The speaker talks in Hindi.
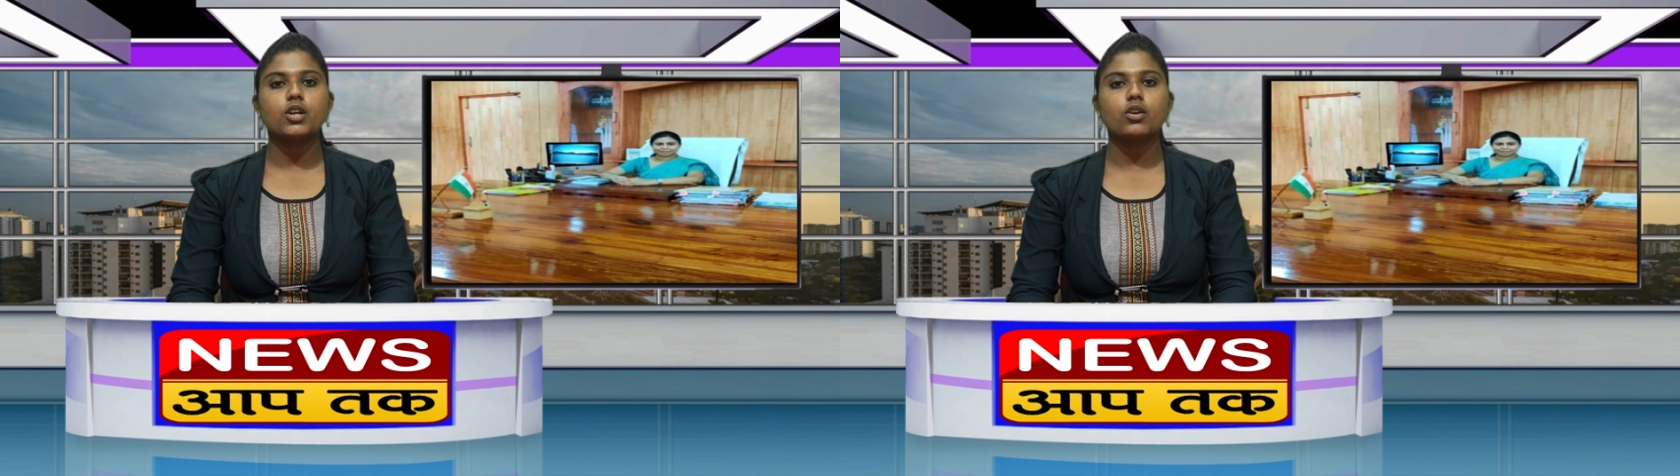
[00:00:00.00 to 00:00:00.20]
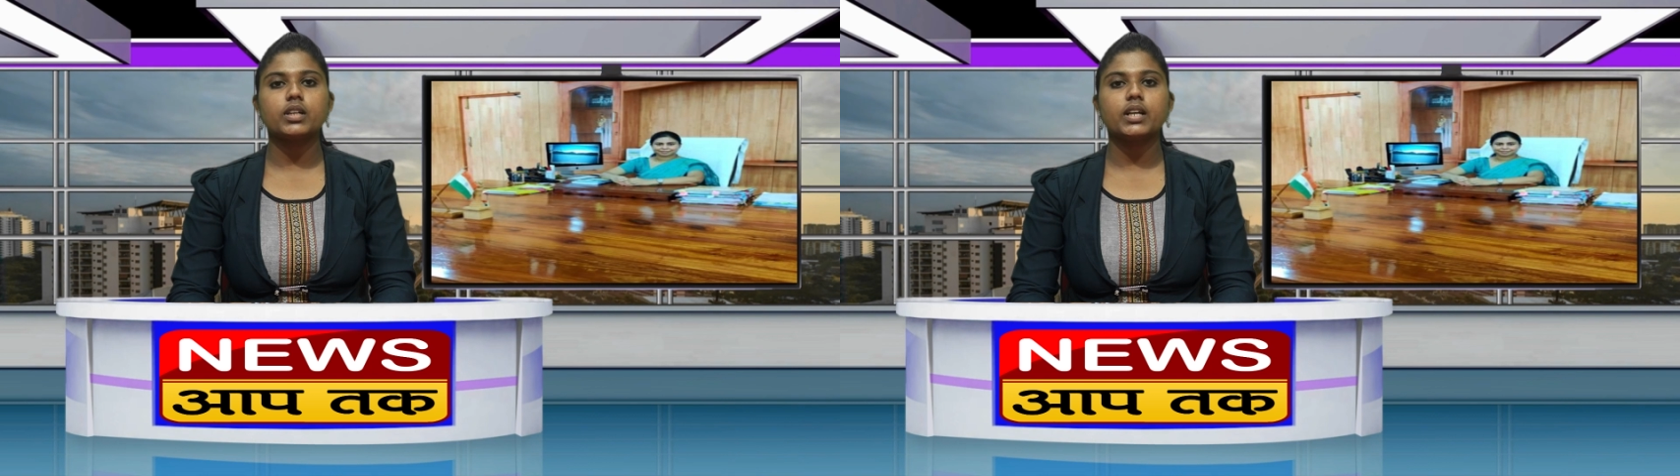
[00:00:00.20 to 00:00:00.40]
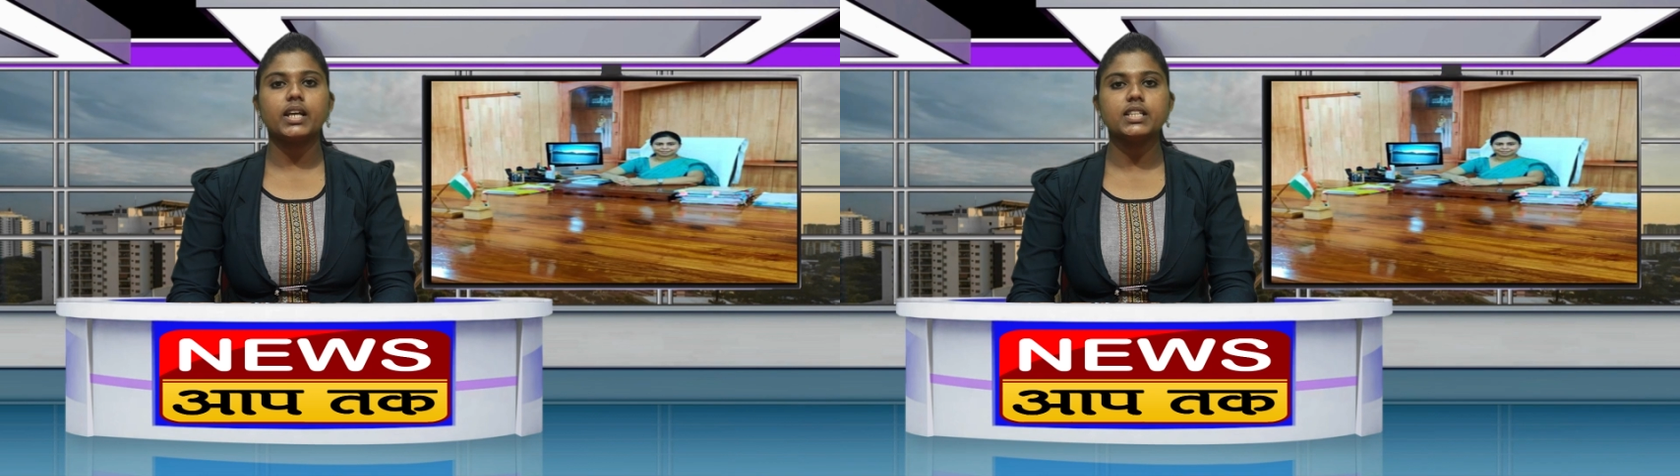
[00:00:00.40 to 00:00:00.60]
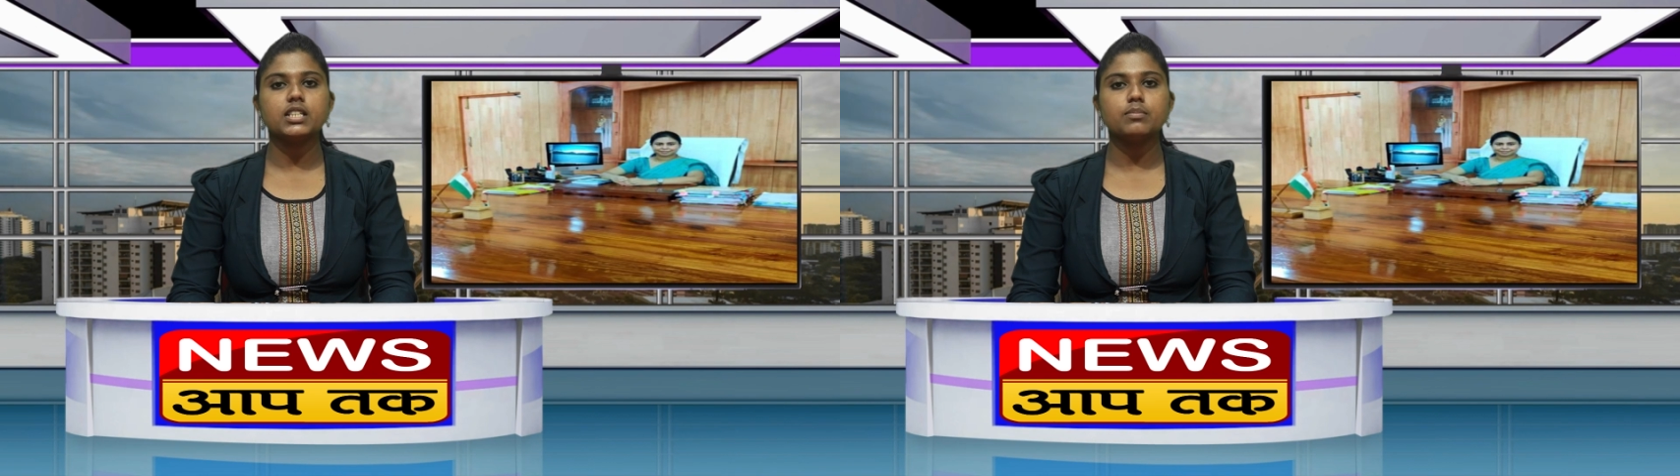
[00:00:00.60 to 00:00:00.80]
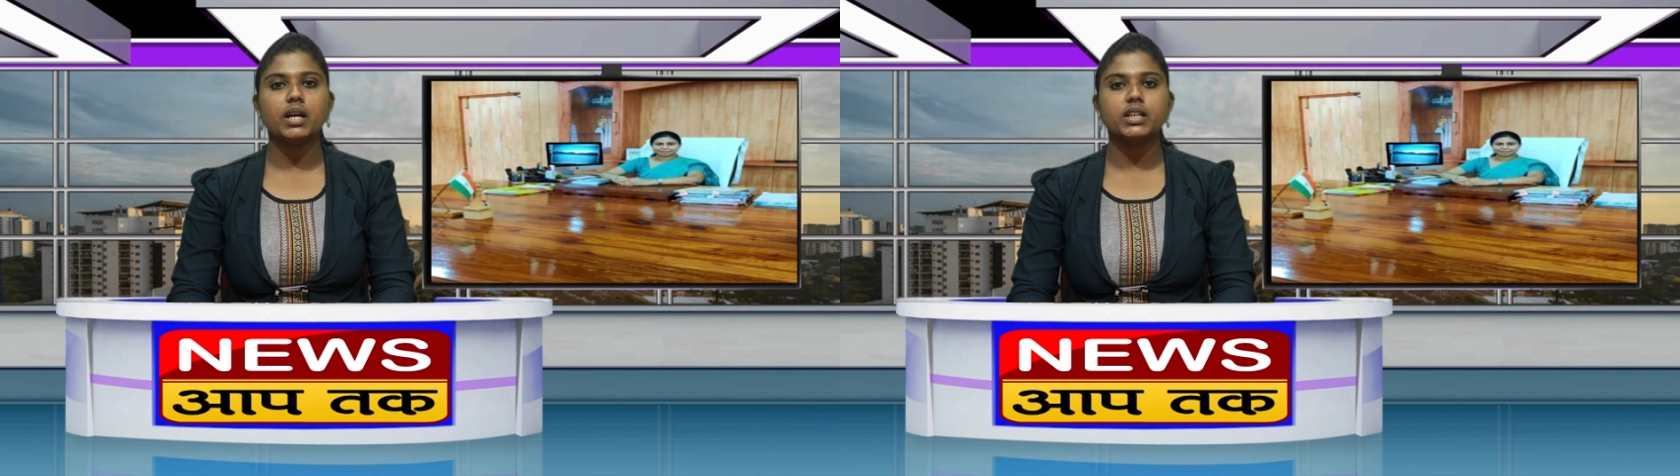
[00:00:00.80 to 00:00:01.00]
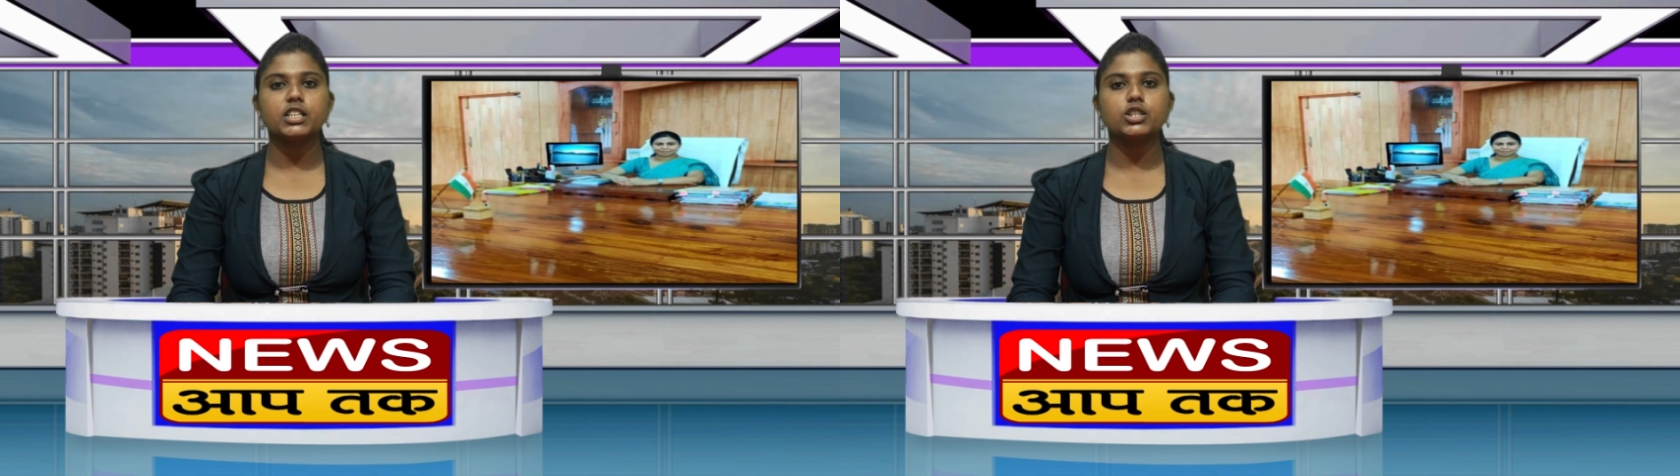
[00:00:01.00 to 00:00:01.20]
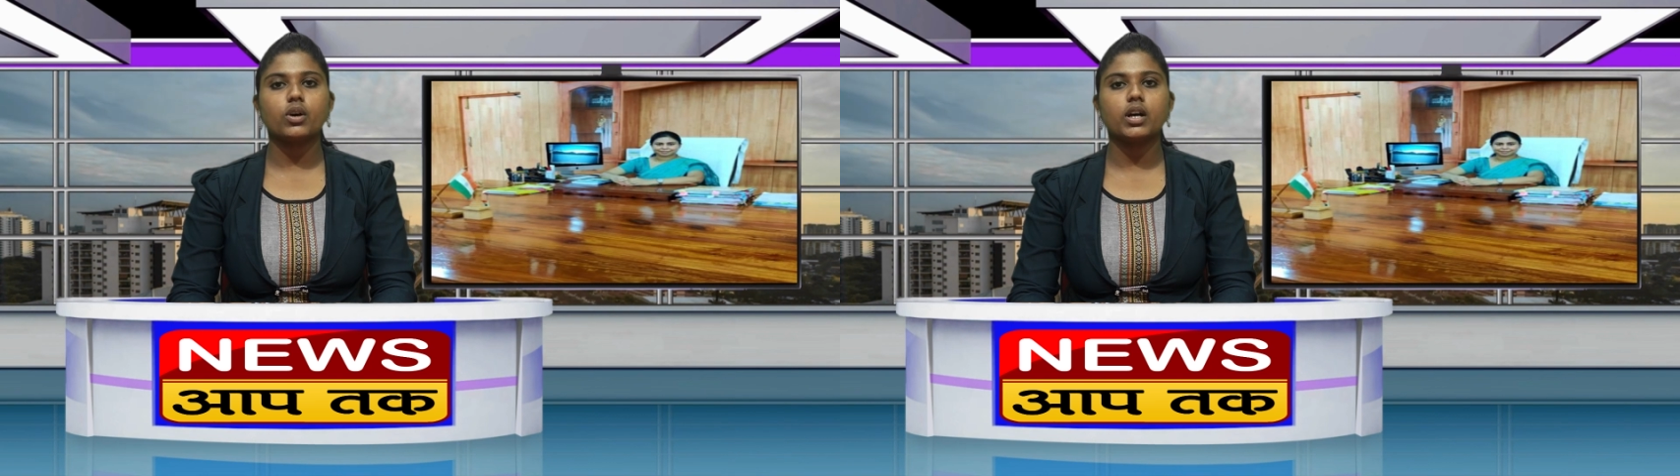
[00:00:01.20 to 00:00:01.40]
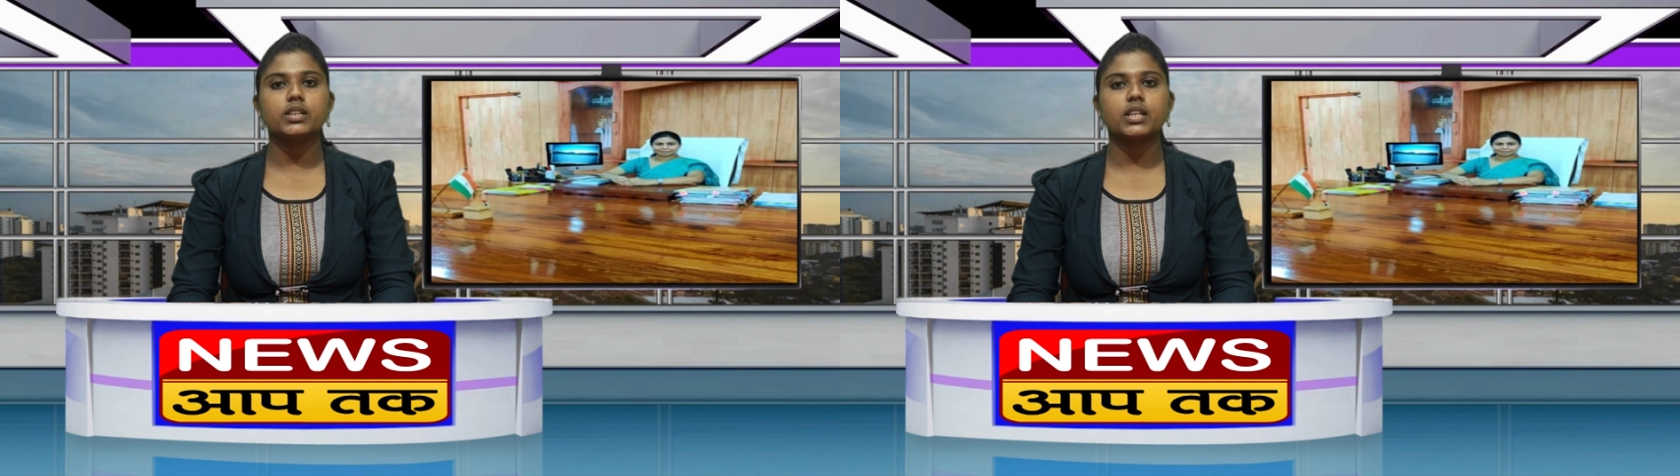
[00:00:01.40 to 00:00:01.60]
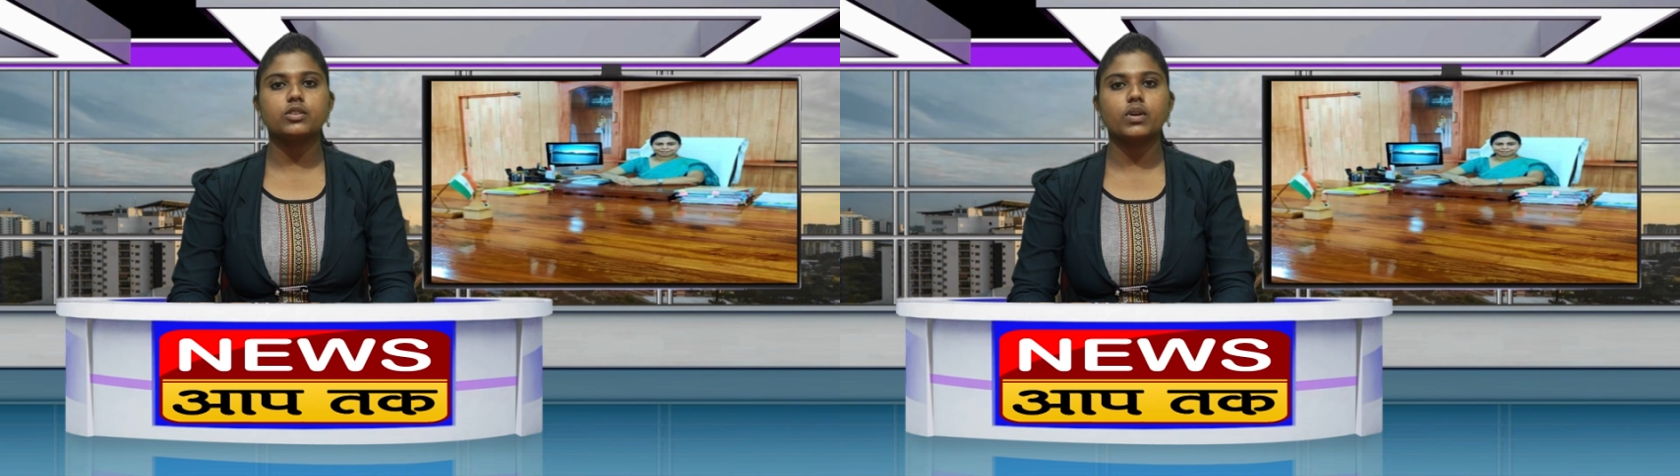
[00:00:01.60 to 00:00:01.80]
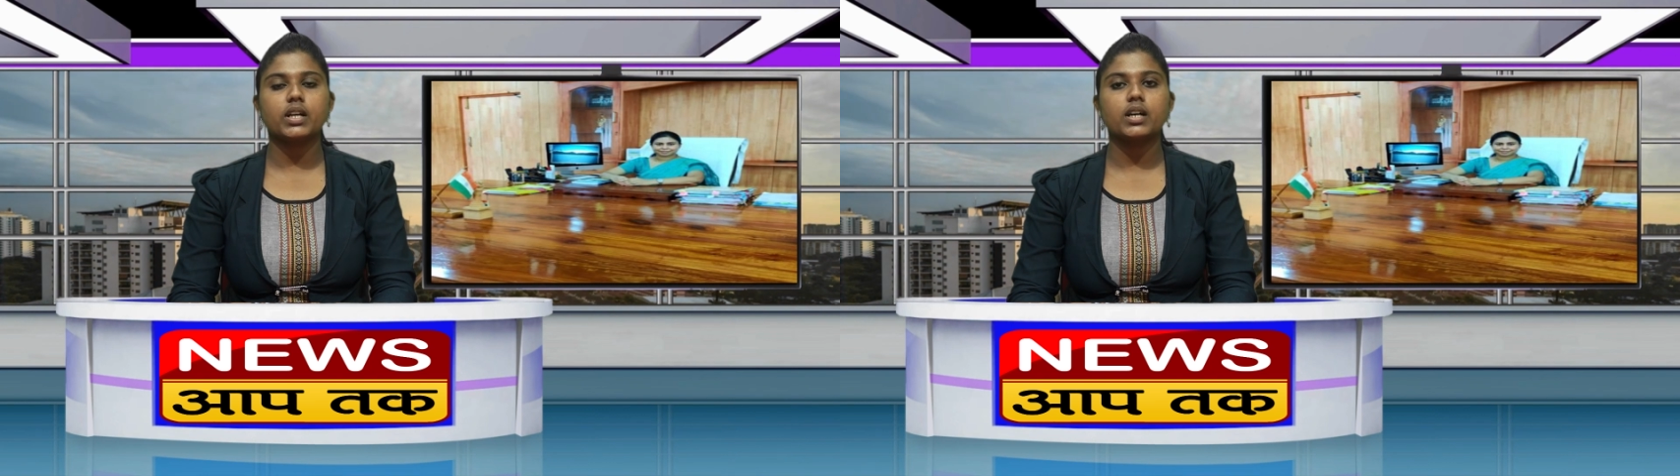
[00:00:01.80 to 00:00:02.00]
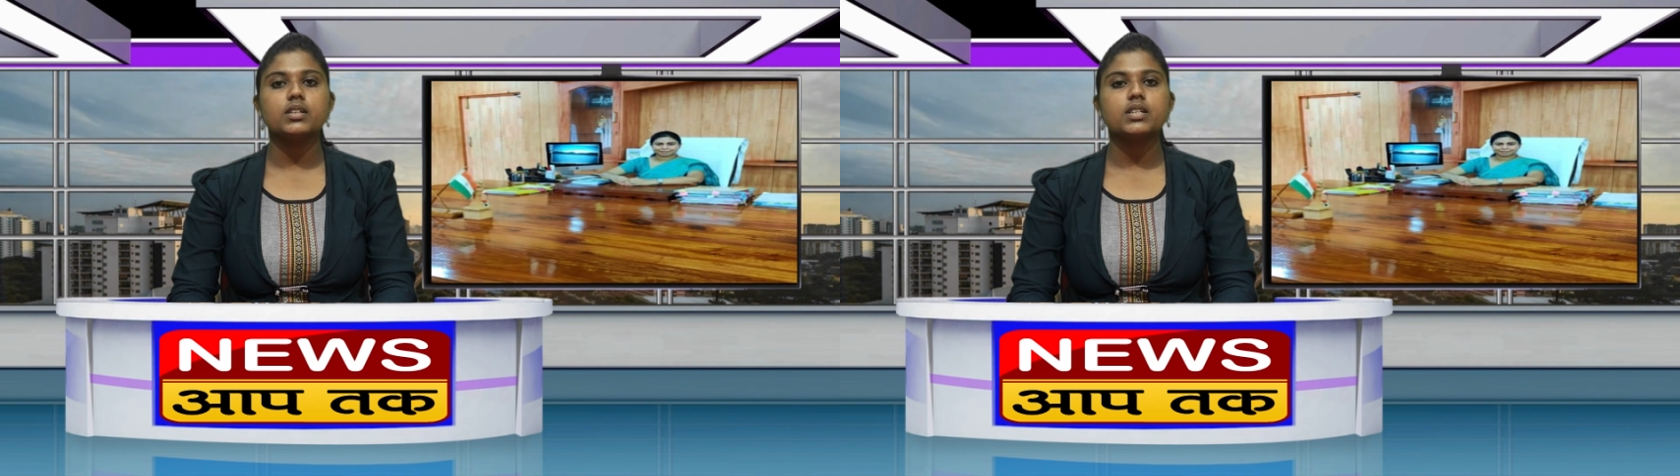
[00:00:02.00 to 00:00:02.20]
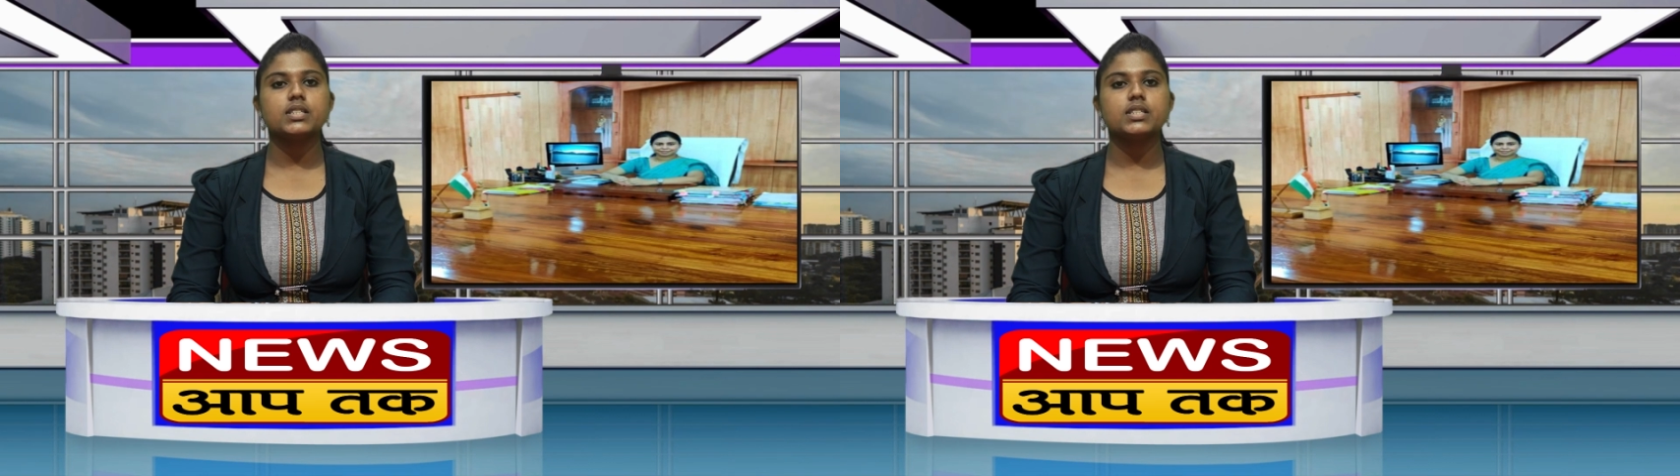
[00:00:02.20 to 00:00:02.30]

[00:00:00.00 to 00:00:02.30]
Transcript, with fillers: डॉक्टर एंजल भाटी चौहान के द्वारा